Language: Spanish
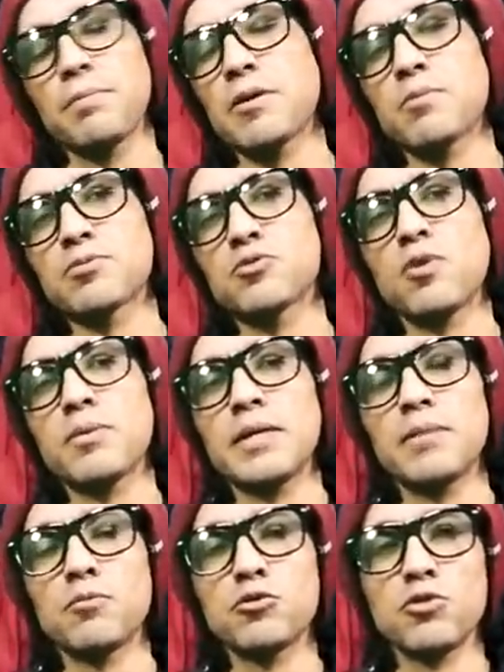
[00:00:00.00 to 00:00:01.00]
pero pues no
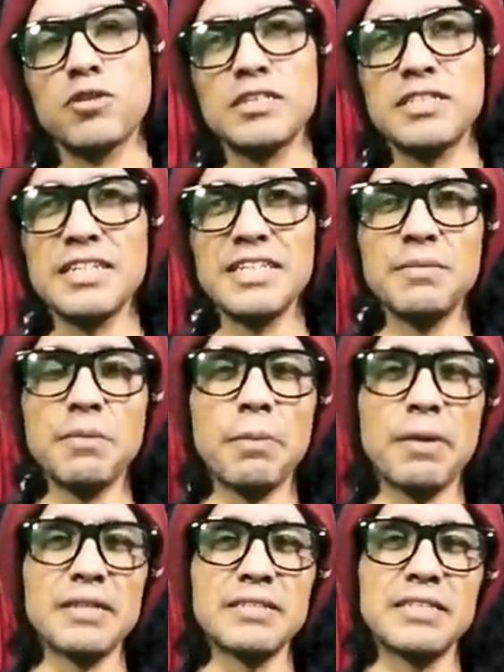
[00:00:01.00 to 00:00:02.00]
había mucho que hacer y me
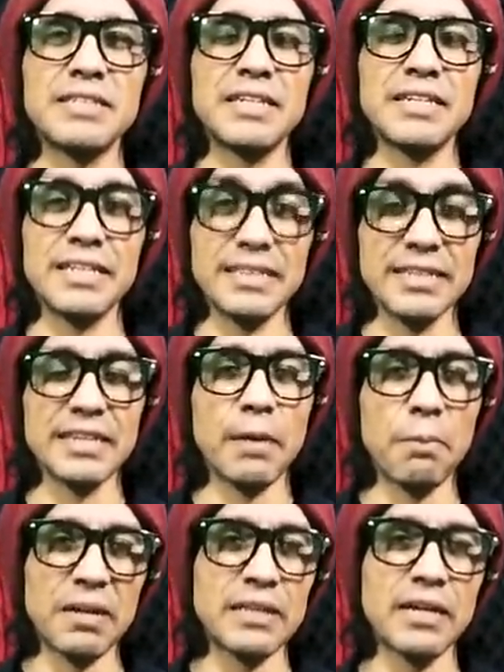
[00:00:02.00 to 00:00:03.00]
parece inteligente que
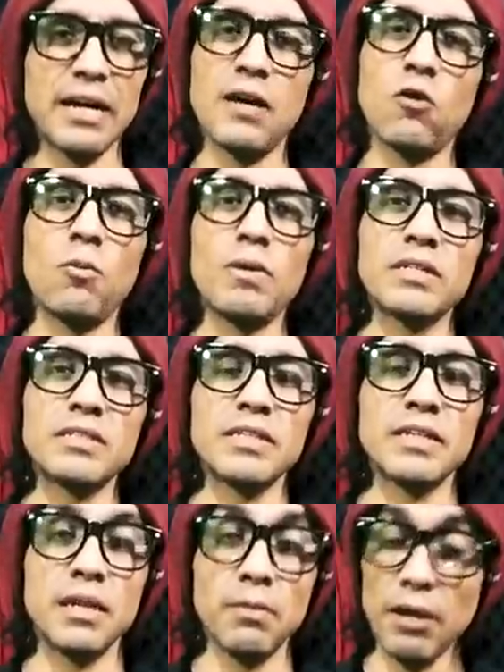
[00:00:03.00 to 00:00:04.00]
aprenda a
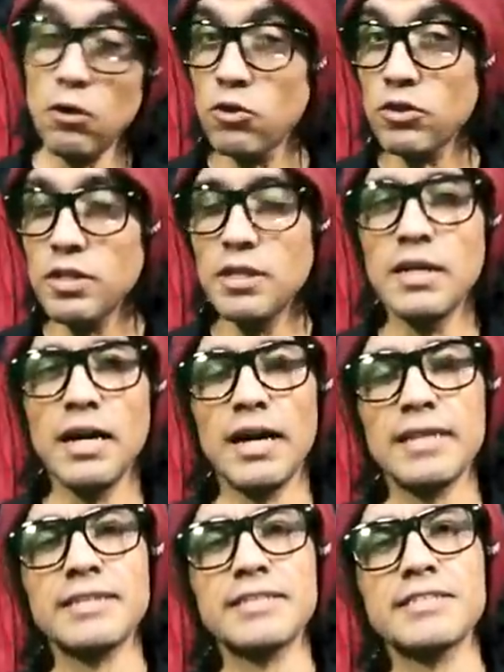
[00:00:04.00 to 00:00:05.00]
comerse el balón
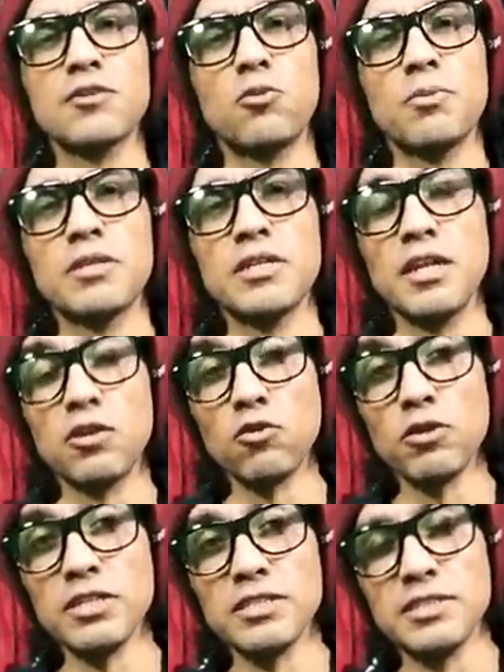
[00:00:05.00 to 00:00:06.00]
antes de cometer
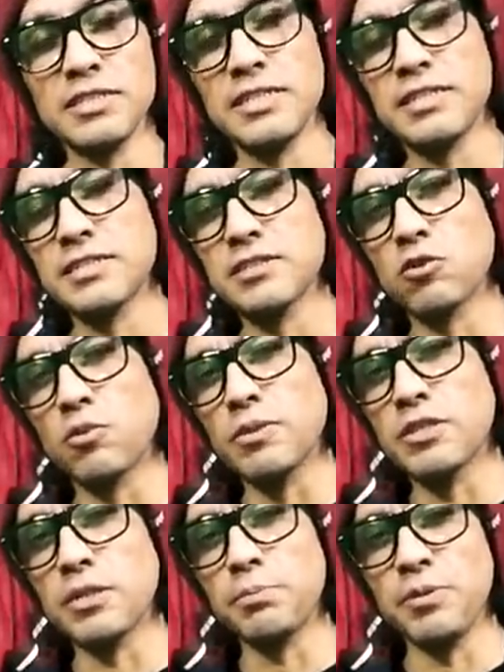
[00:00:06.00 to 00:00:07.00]
errores y antes de
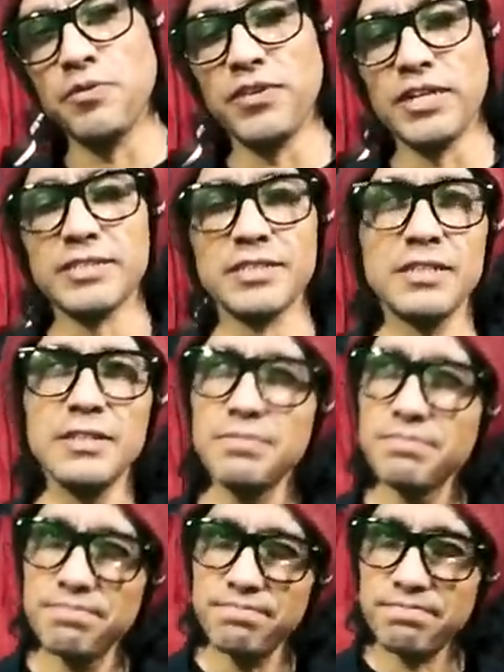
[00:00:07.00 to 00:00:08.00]
cometer pifias.
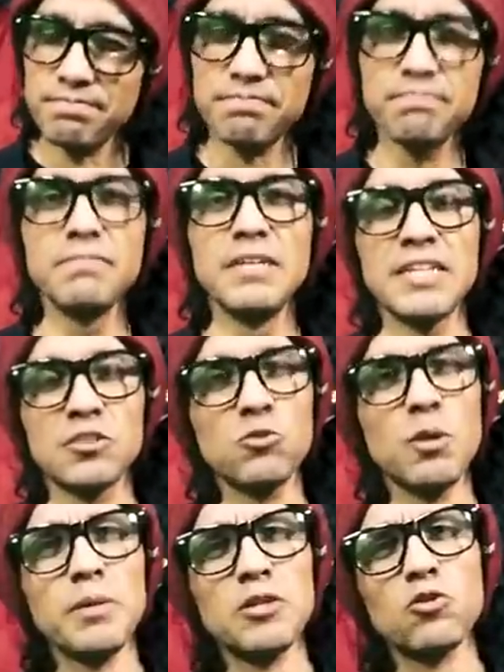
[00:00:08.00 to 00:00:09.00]

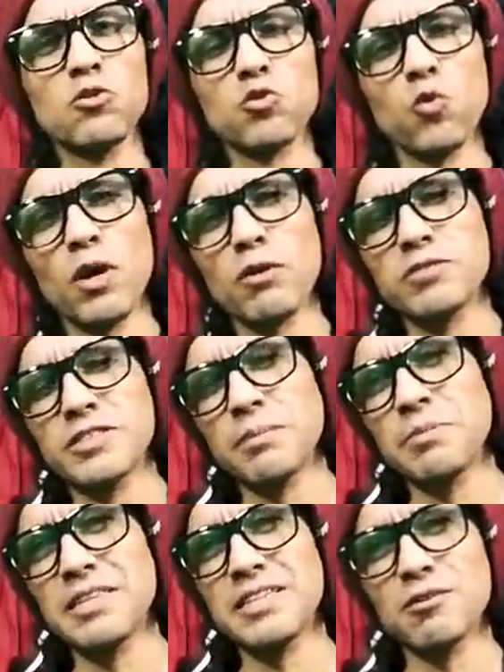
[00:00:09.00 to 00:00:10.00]
Estuve viendo los juegos
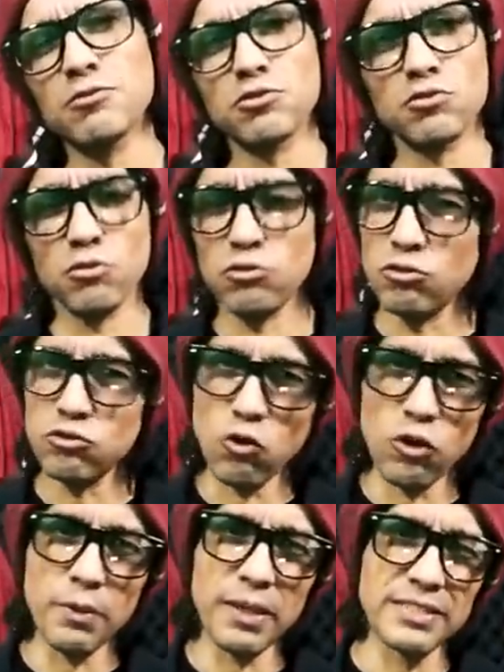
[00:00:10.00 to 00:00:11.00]
también de los otros
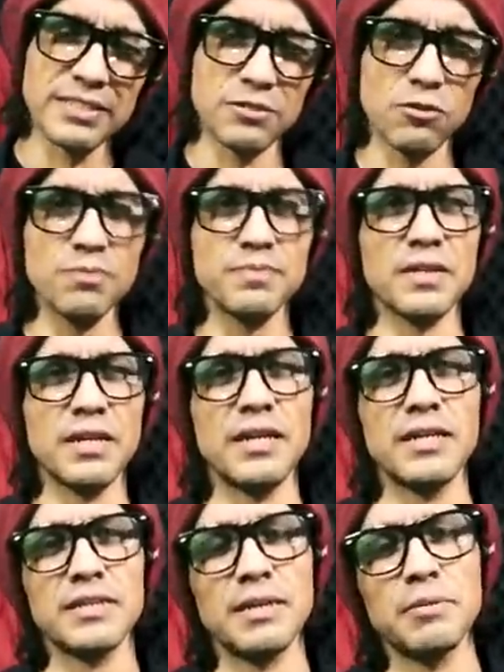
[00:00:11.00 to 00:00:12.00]
corebacks, ¿no?
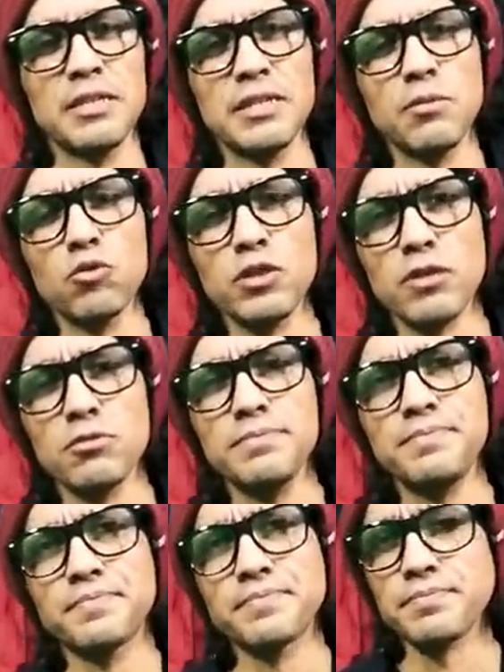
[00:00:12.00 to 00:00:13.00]
Que también debutaron.